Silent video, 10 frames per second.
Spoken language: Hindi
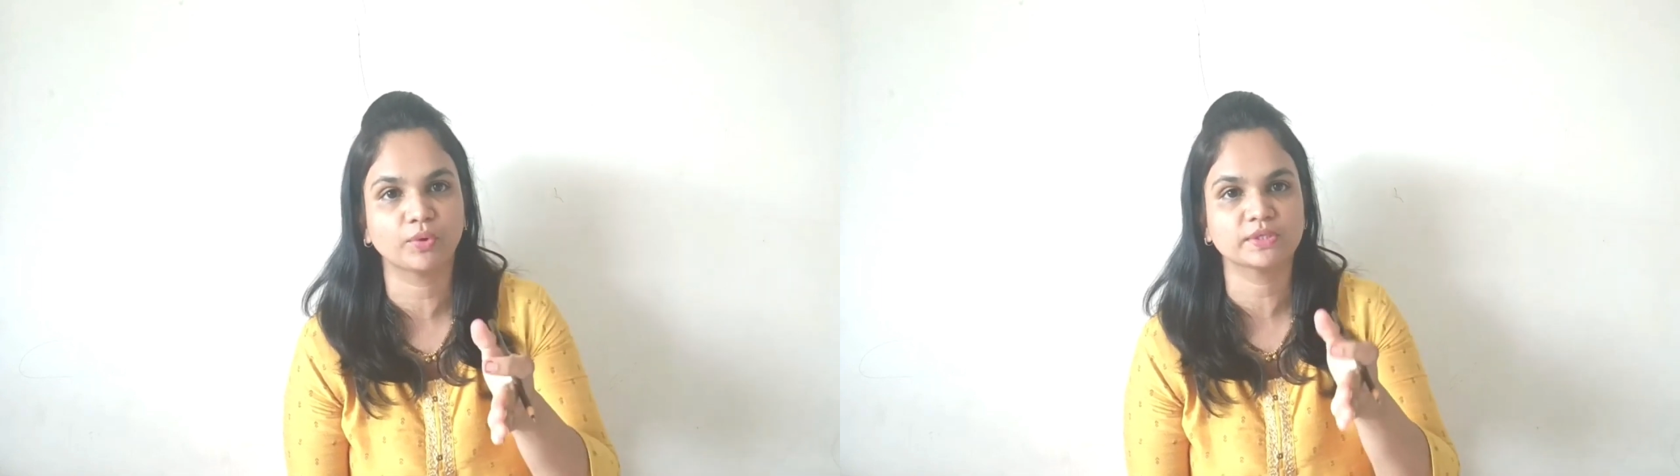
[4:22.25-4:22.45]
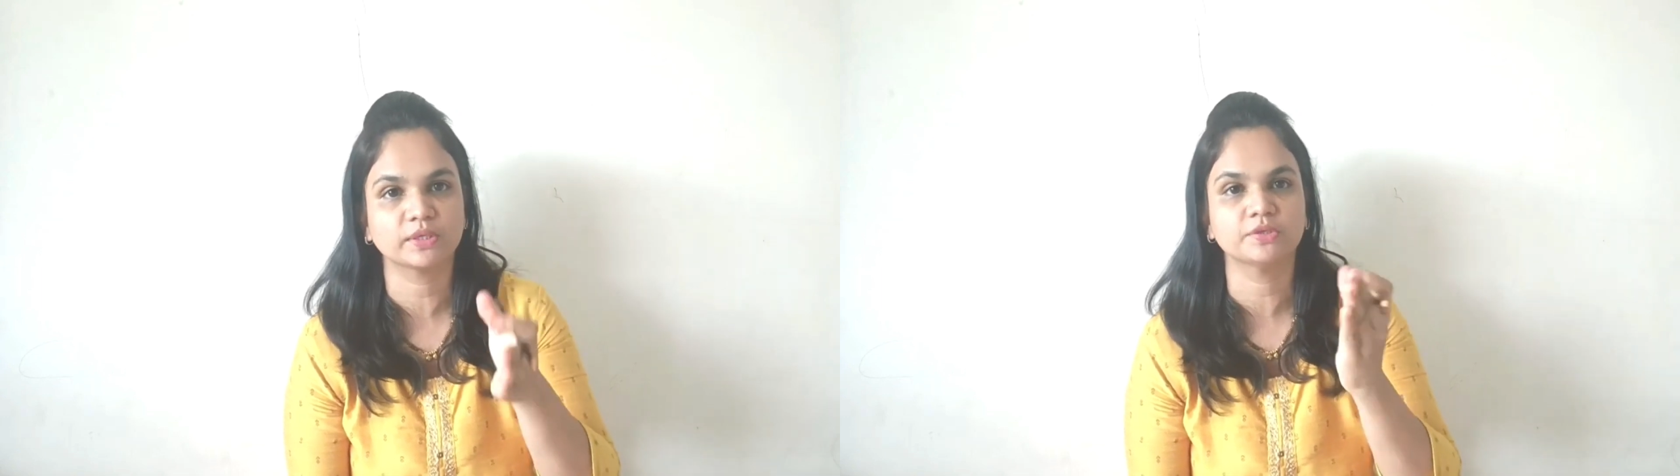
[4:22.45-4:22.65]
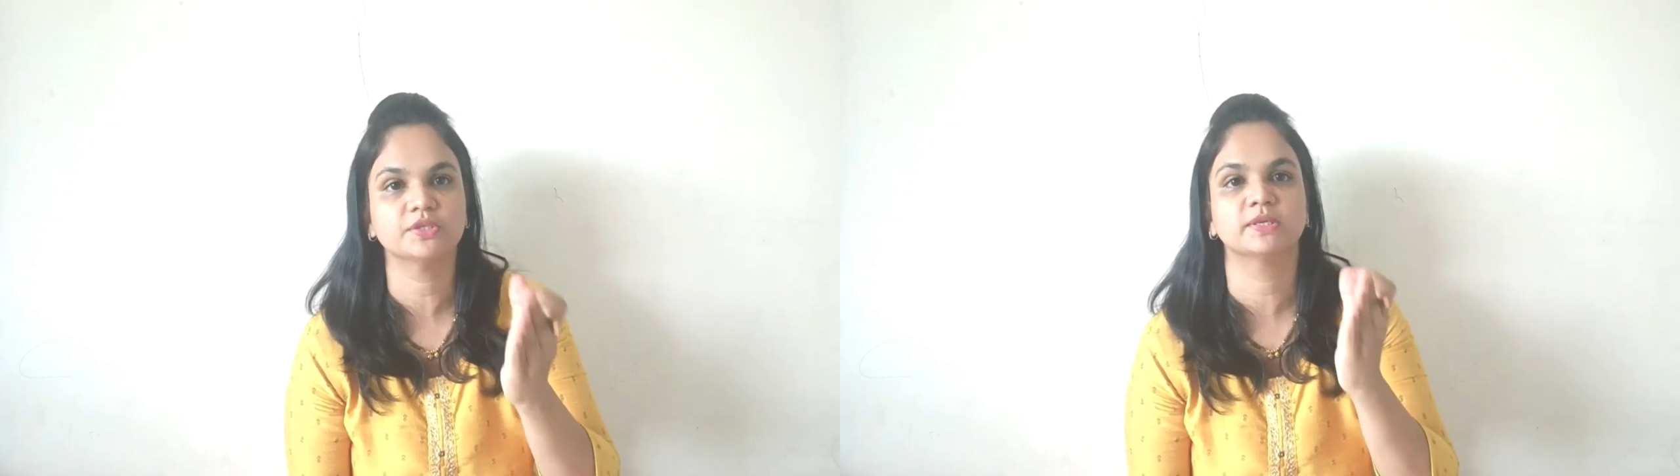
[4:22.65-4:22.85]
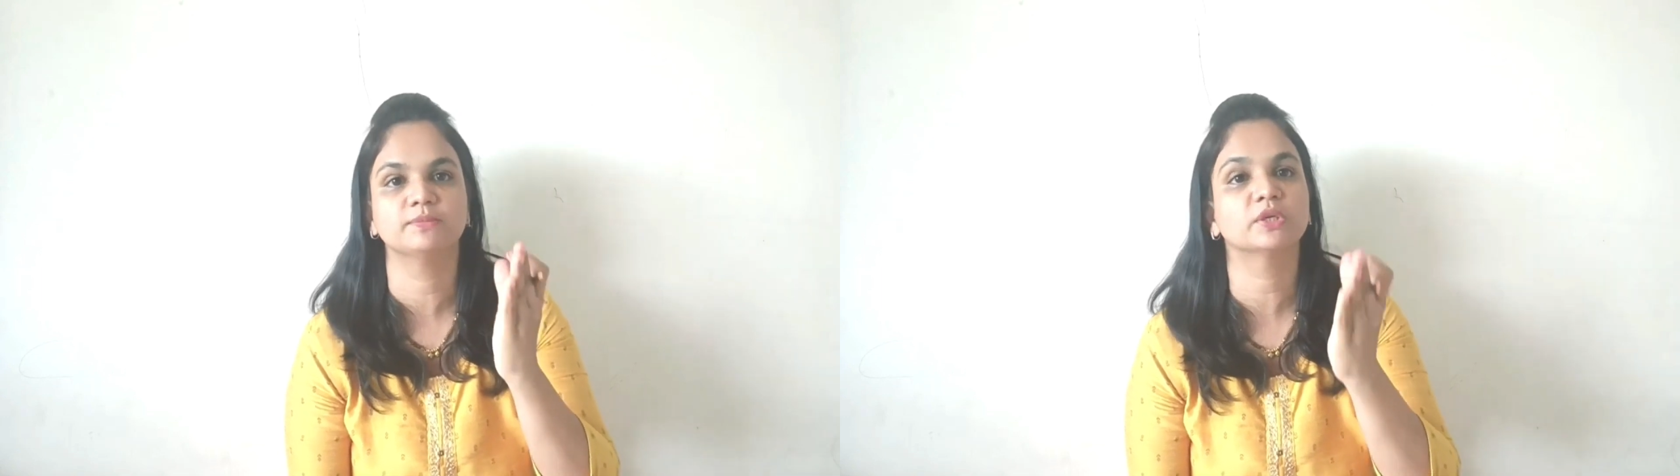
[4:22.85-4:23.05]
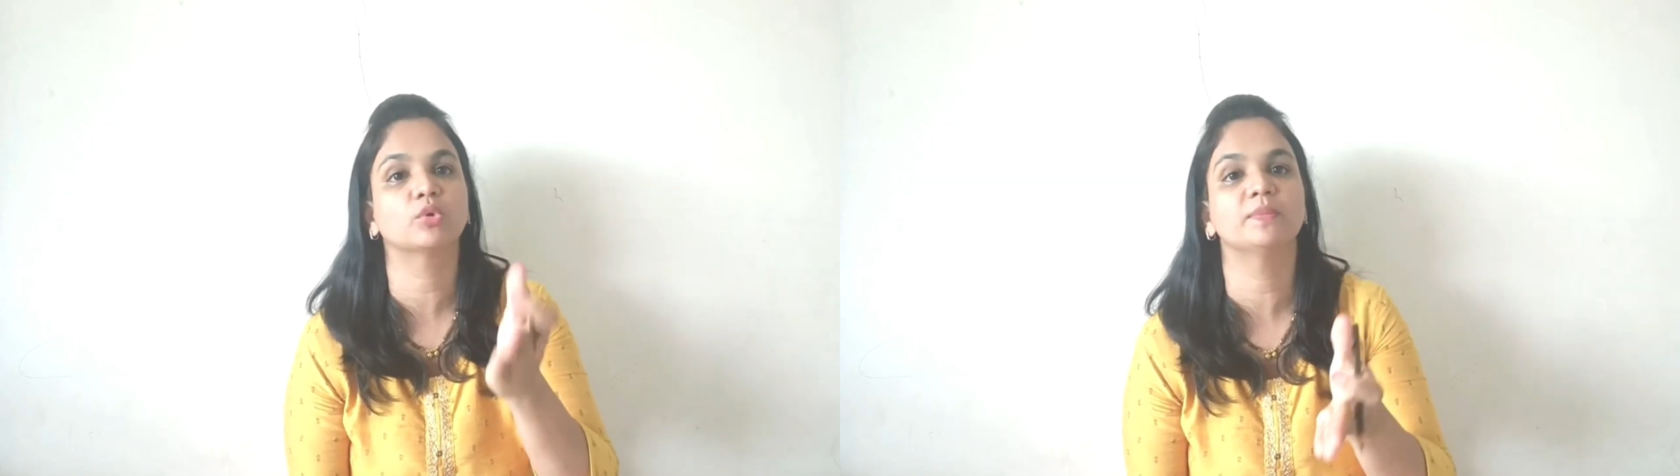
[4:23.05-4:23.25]
फोकस करना जिस
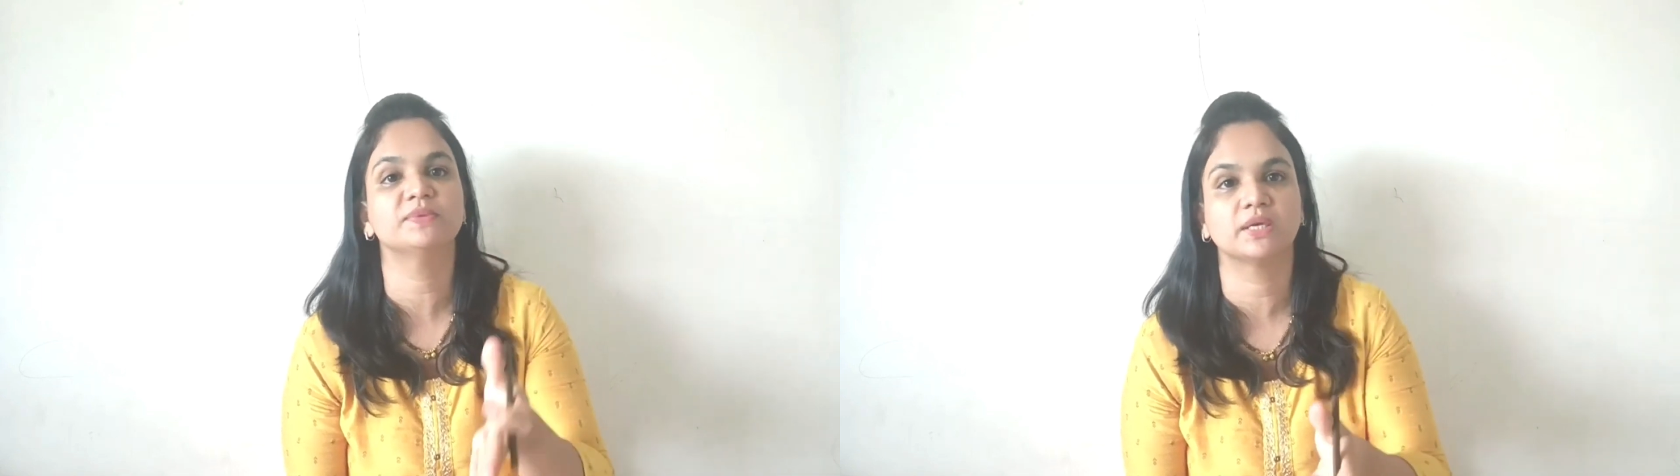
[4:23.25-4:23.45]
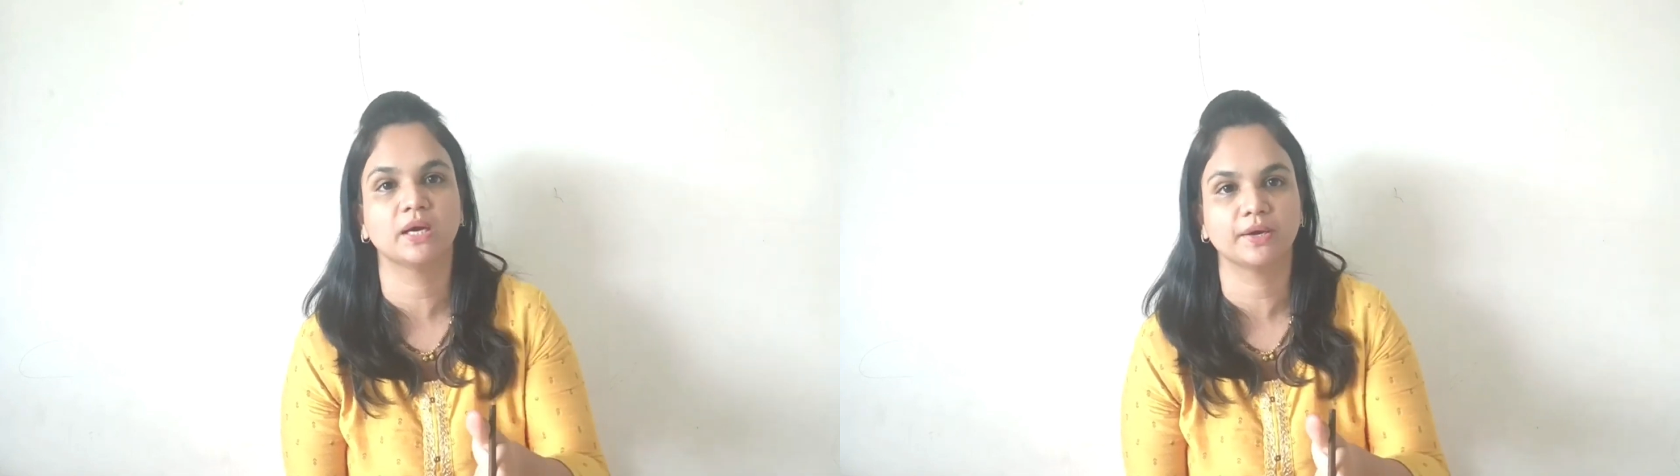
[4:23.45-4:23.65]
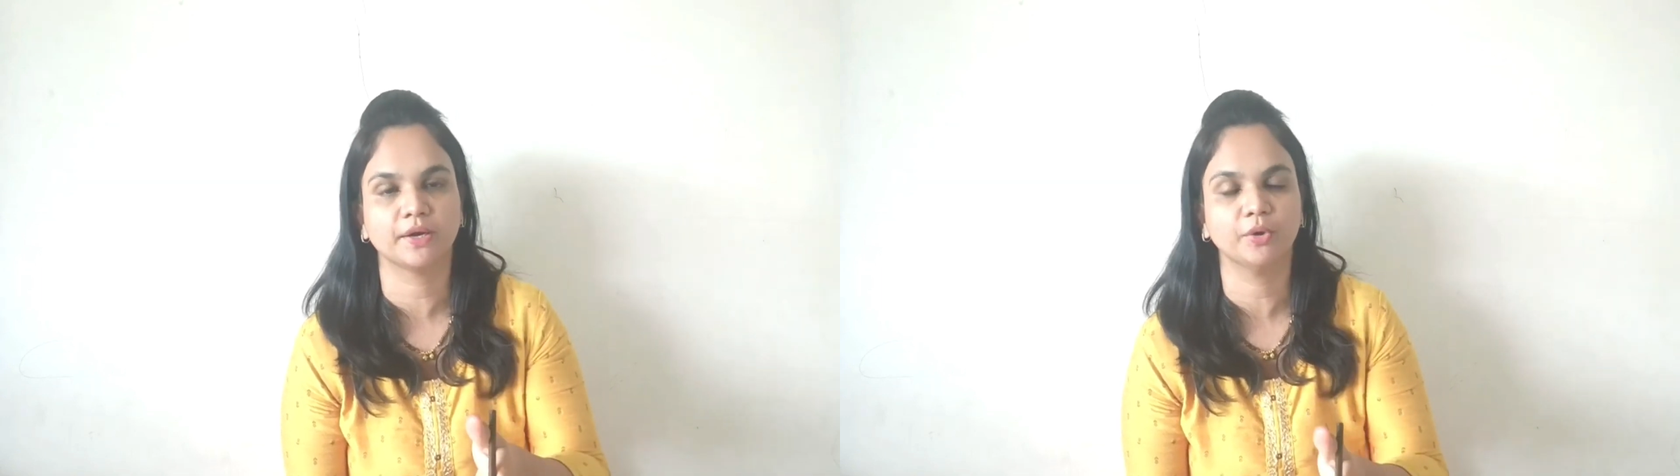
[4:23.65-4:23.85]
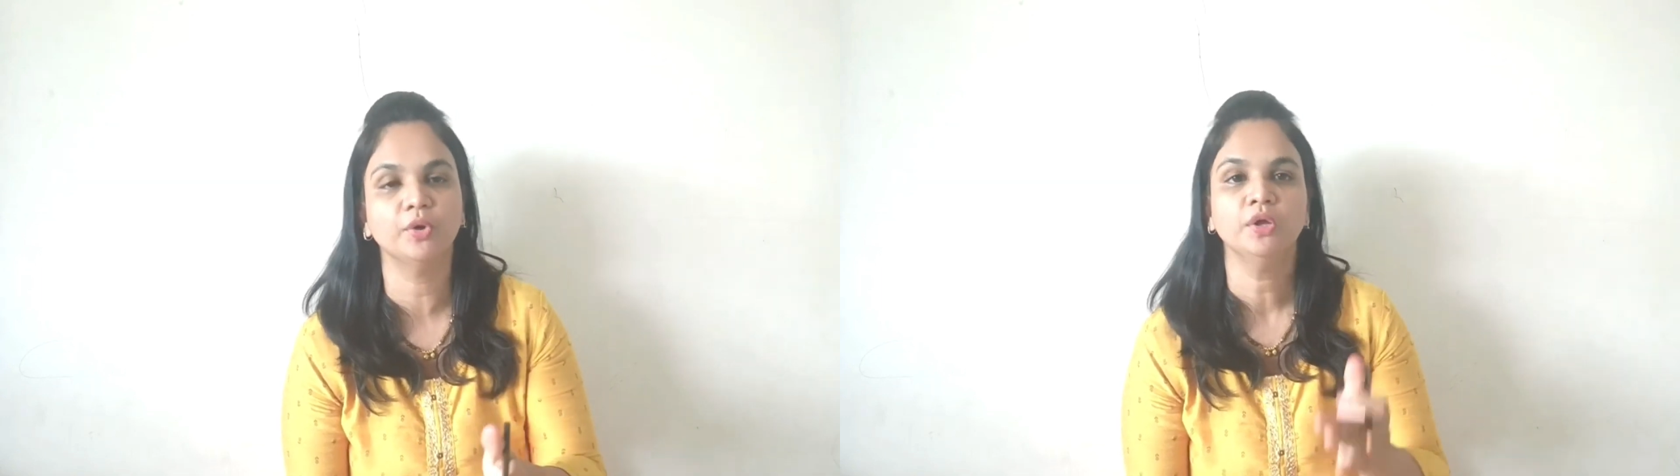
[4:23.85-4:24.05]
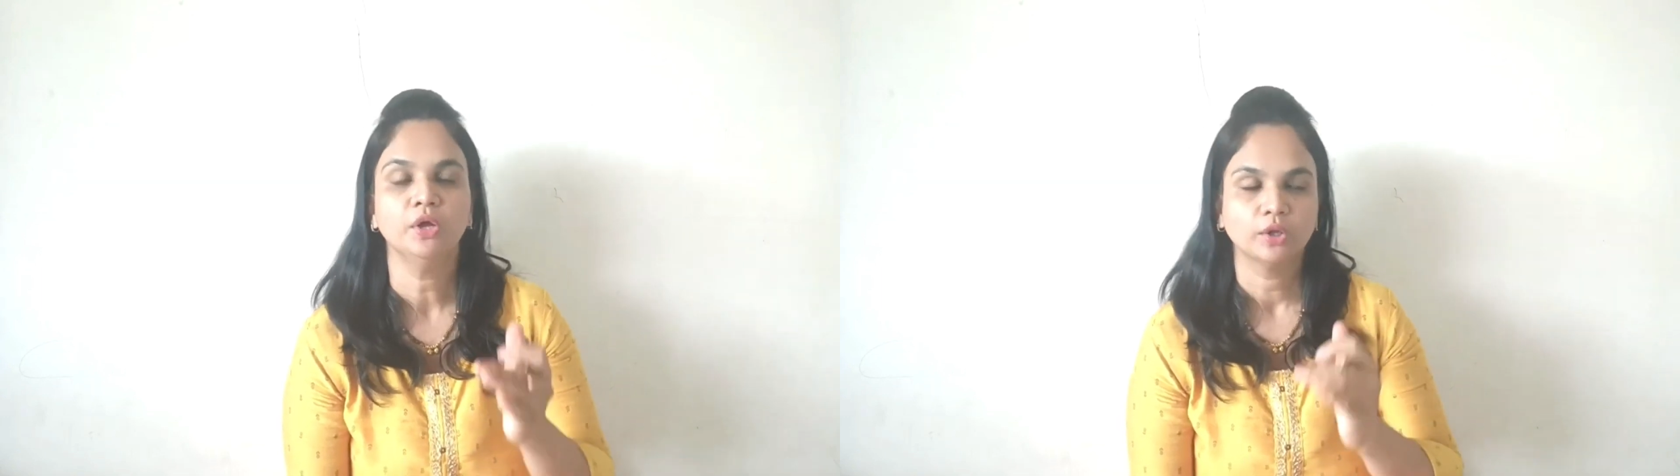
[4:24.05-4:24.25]
सब्जेक्ट को आप सिखा रहे हो